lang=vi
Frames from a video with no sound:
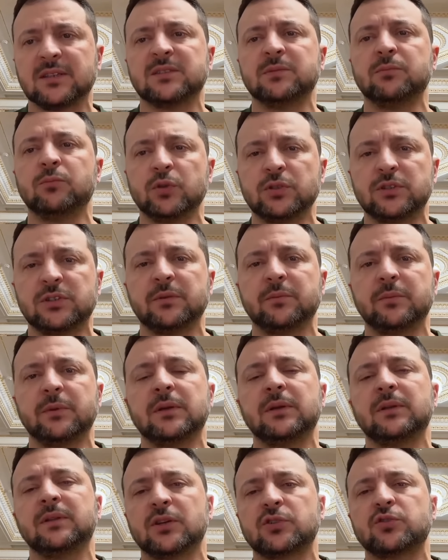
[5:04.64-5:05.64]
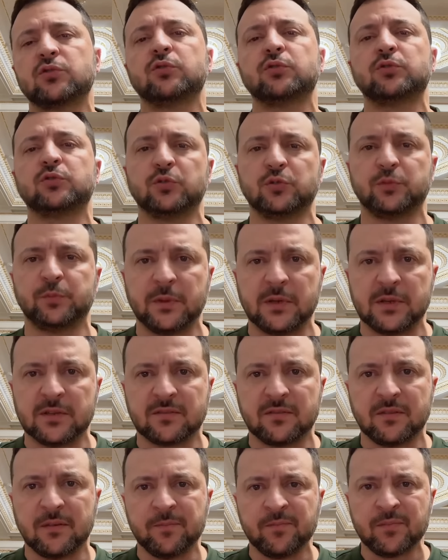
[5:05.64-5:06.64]
Nga đã đùa giỡn với mạng sống
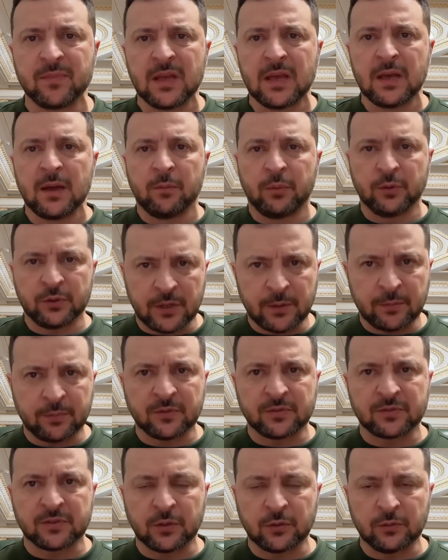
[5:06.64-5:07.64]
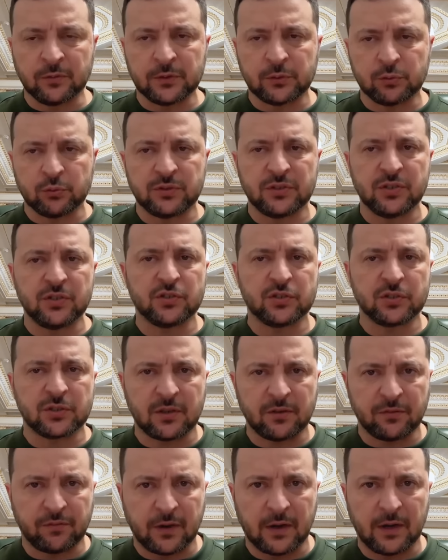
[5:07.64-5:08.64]
của họ và kêu gọi một cuộc điều
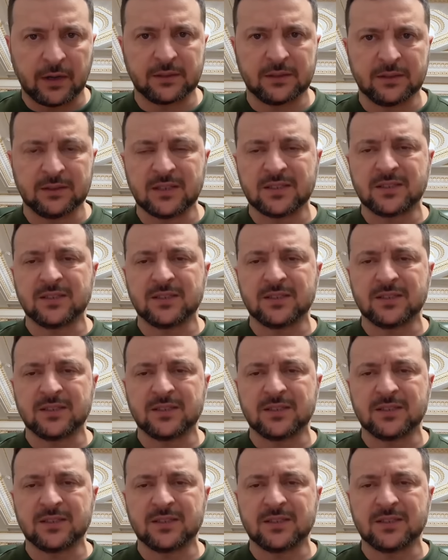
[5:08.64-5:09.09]
tra quốc tế.